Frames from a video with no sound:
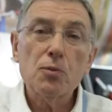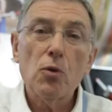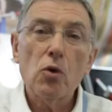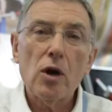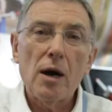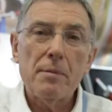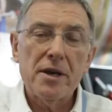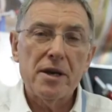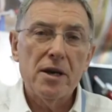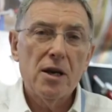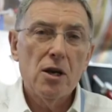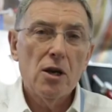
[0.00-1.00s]
programmées
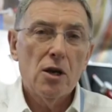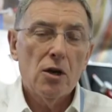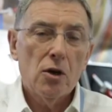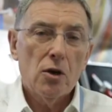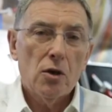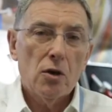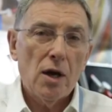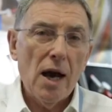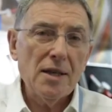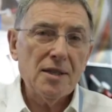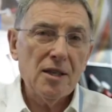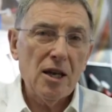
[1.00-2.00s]

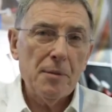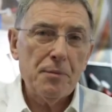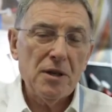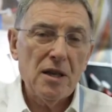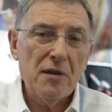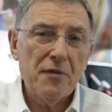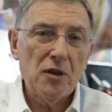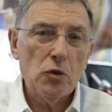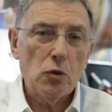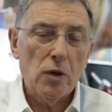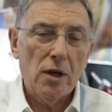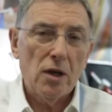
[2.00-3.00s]
assez rapide à
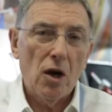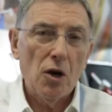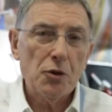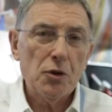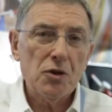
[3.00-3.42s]
effectuer, entre